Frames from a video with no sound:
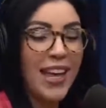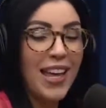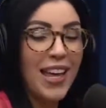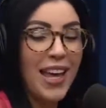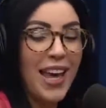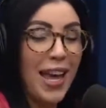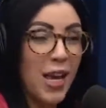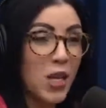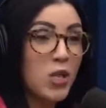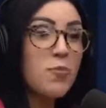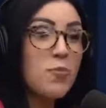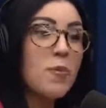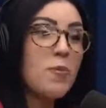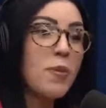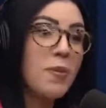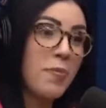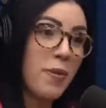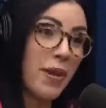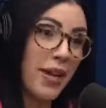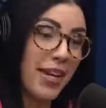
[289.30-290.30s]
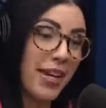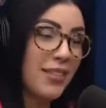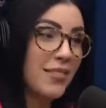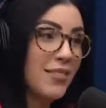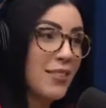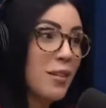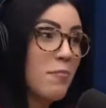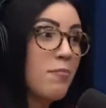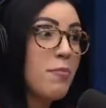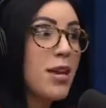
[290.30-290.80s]
ex-BBB,
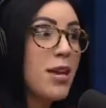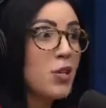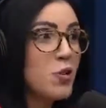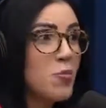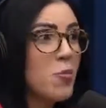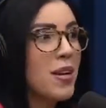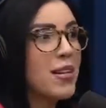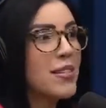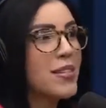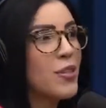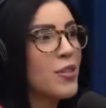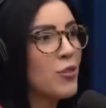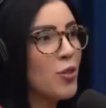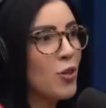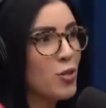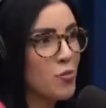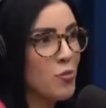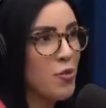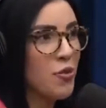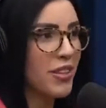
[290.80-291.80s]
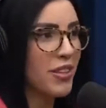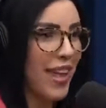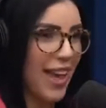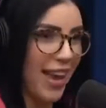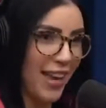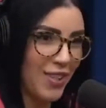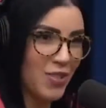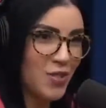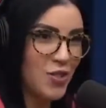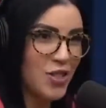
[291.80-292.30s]
Miss Brasil
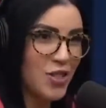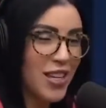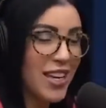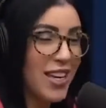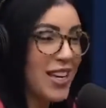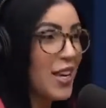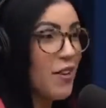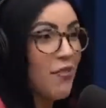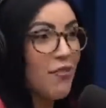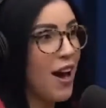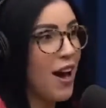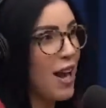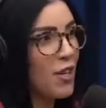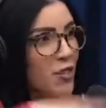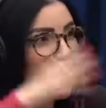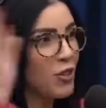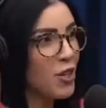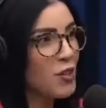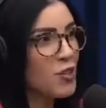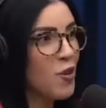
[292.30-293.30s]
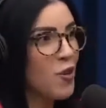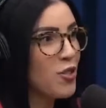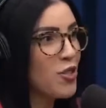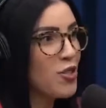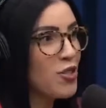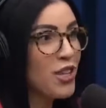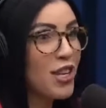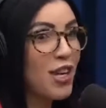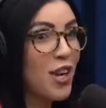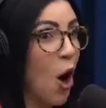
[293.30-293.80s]
2010 e várias outras
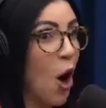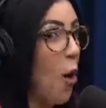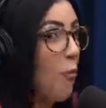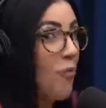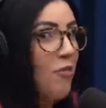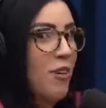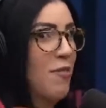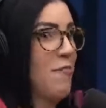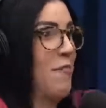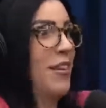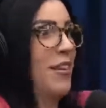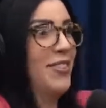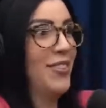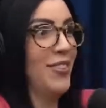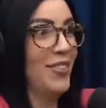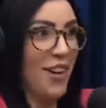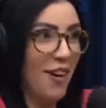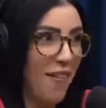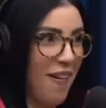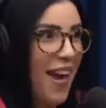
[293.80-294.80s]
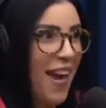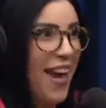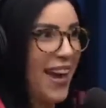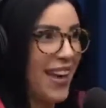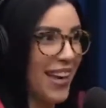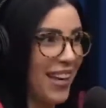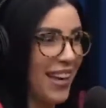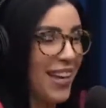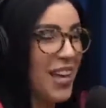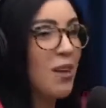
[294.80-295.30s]
coisas que, obviamente, eu não
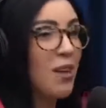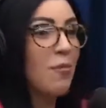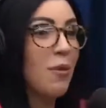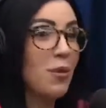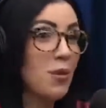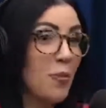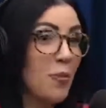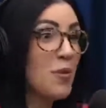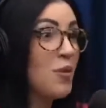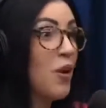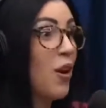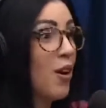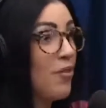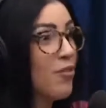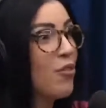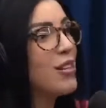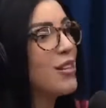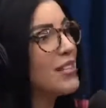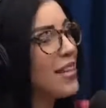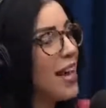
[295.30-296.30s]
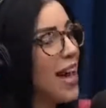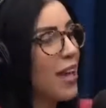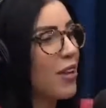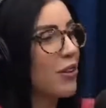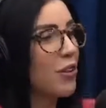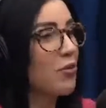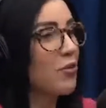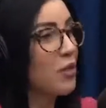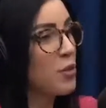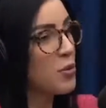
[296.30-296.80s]
era. Mas o pessoal levou a sério.
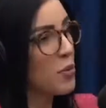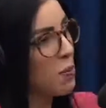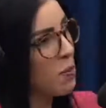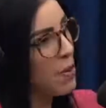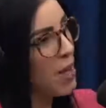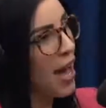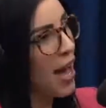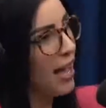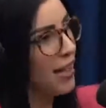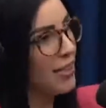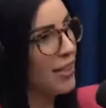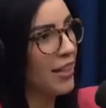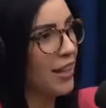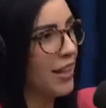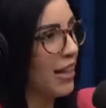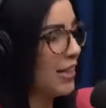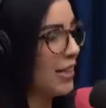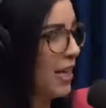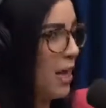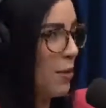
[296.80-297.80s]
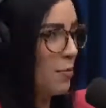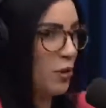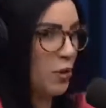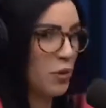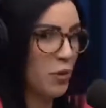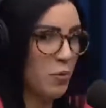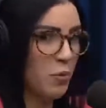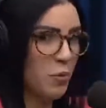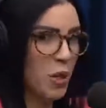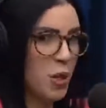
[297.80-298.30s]
Então, eu fiz uma piada lá na época
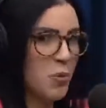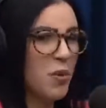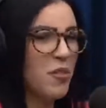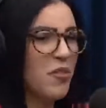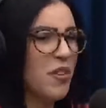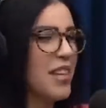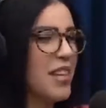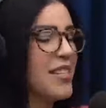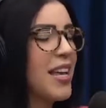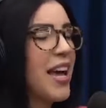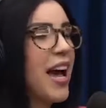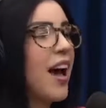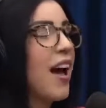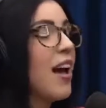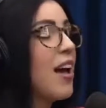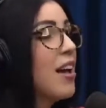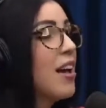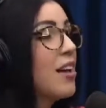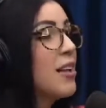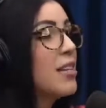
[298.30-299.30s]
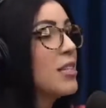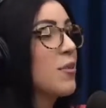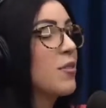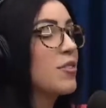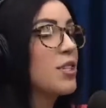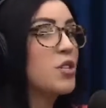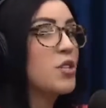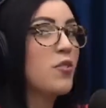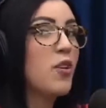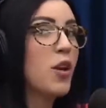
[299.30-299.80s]
do impeachment, que eu falei assim: ah, se
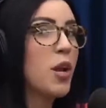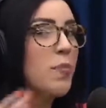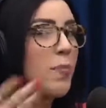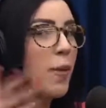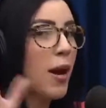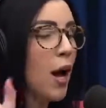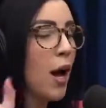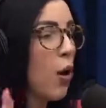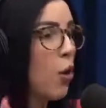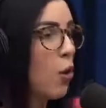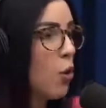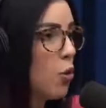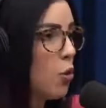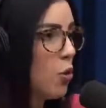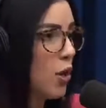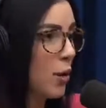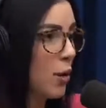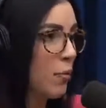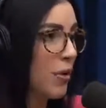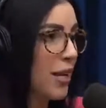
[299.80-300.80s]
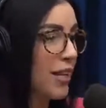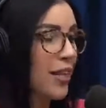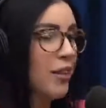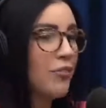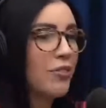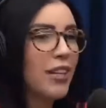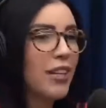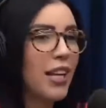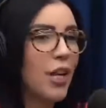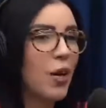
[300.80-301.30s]
vocês forem pra rua, porque
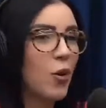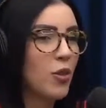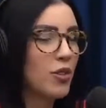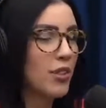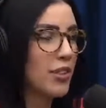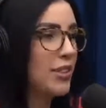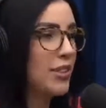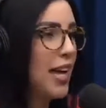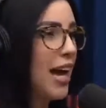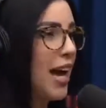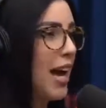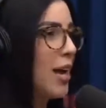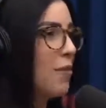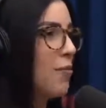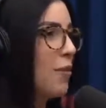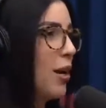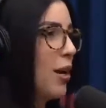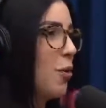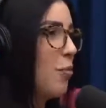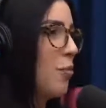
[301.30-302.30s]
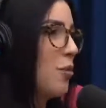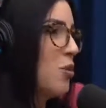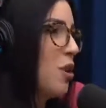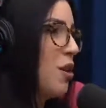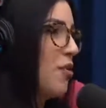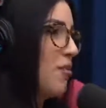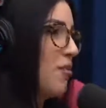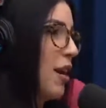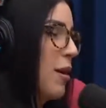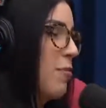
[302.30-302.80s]
tava aquela onda de, ah, é porque o
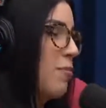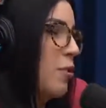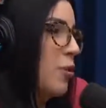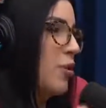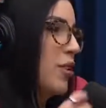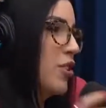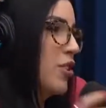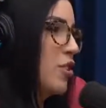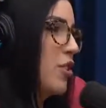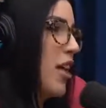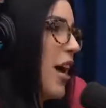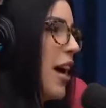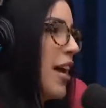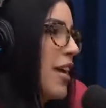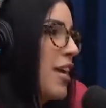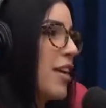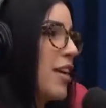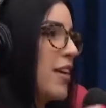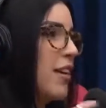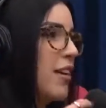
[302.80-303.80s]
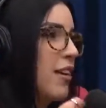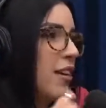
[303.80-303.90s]
pessoal vai protestar e